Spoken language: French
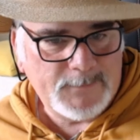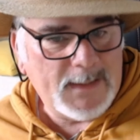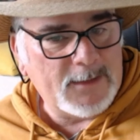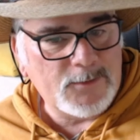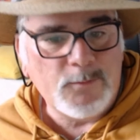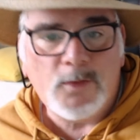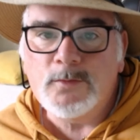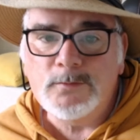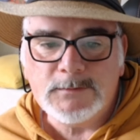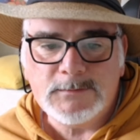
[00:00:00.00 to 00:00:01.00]
Argument
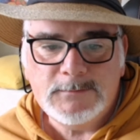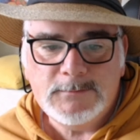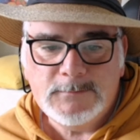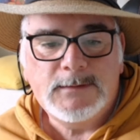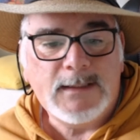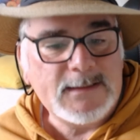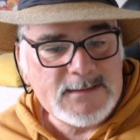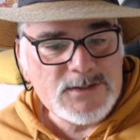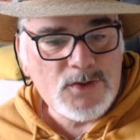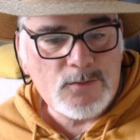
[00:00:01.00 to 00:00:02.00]
contre,
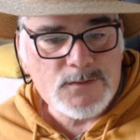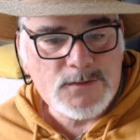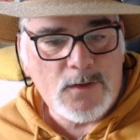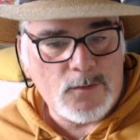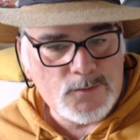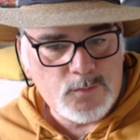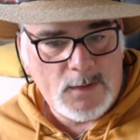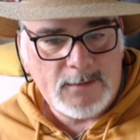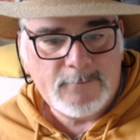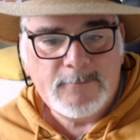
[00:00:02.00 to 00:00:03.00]
exigence en soins,